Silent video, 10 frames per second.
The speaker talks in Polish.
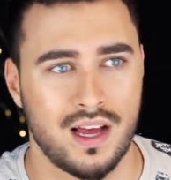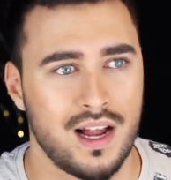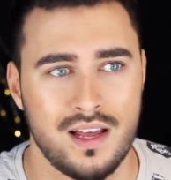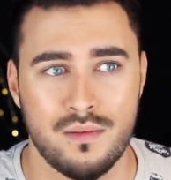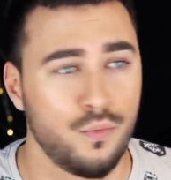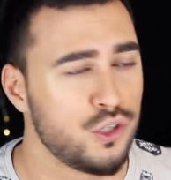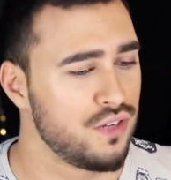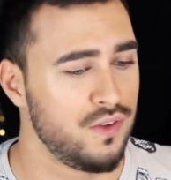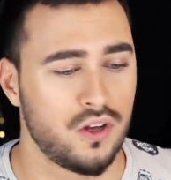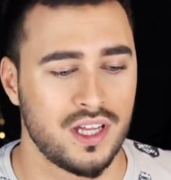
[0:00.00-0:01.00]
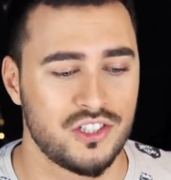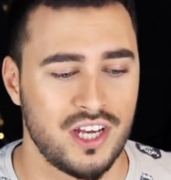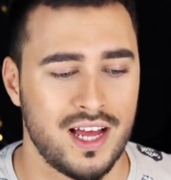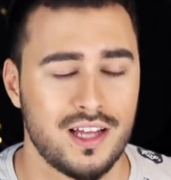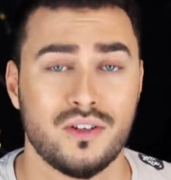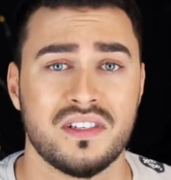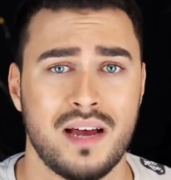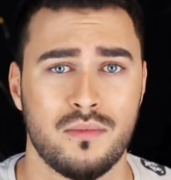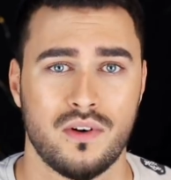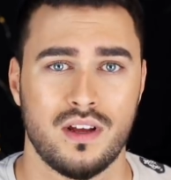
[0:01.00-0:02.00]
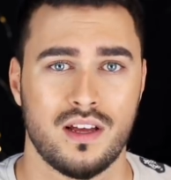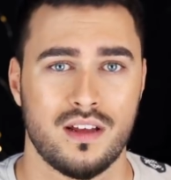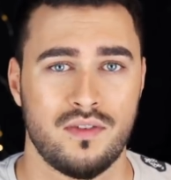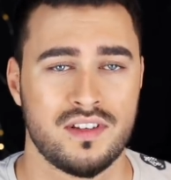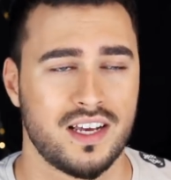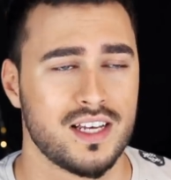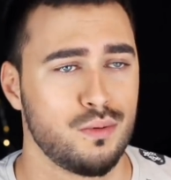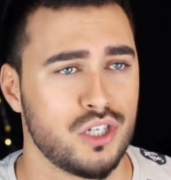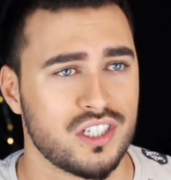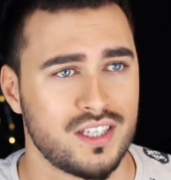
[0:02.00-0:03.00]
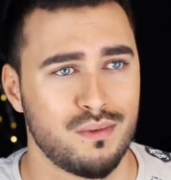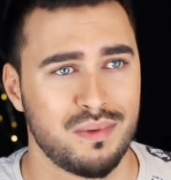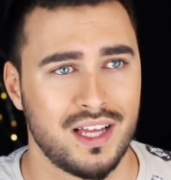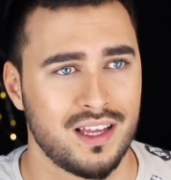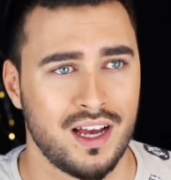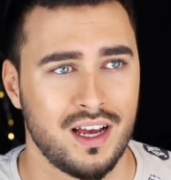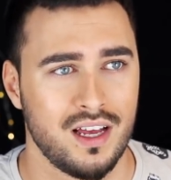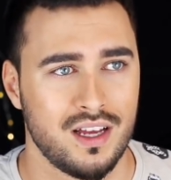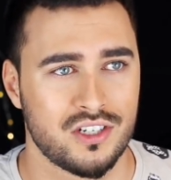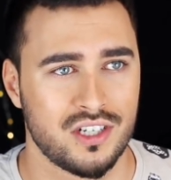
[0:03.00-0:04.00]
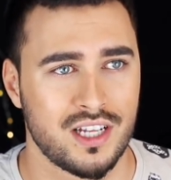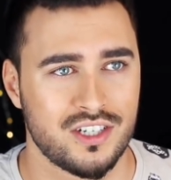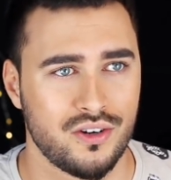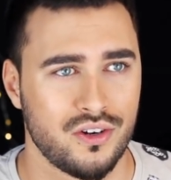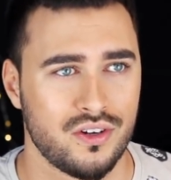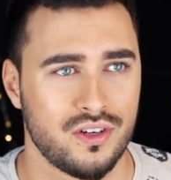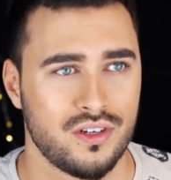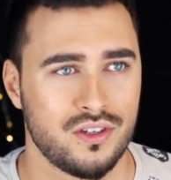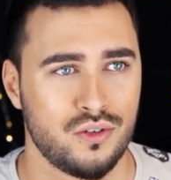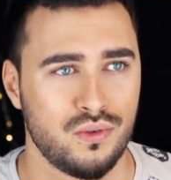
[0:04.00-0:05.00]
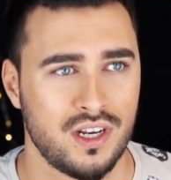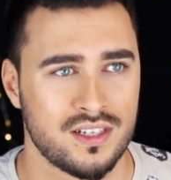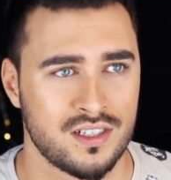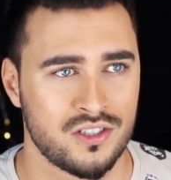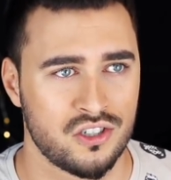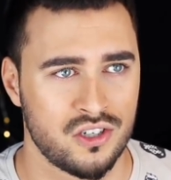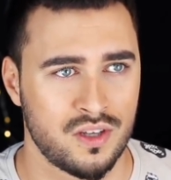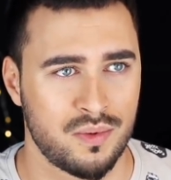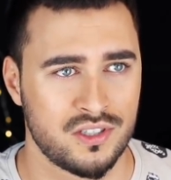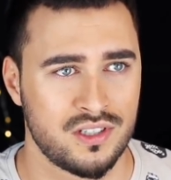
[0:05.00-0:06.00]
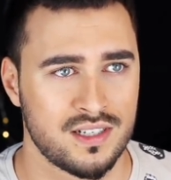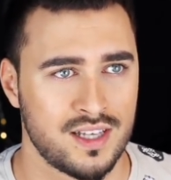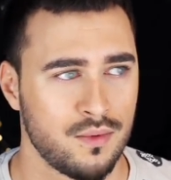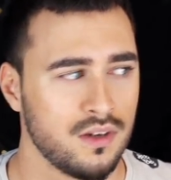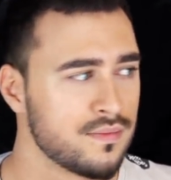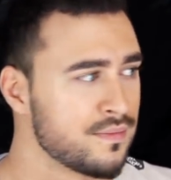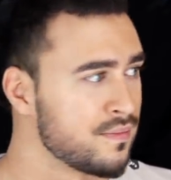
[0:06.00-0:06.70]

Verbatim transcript: Ale muszę wykonać ja to samo. Więc jak ja słyszę czasami pytania, że dlaczego e, drugi raz za strzyżenie ona płaci tyle samo?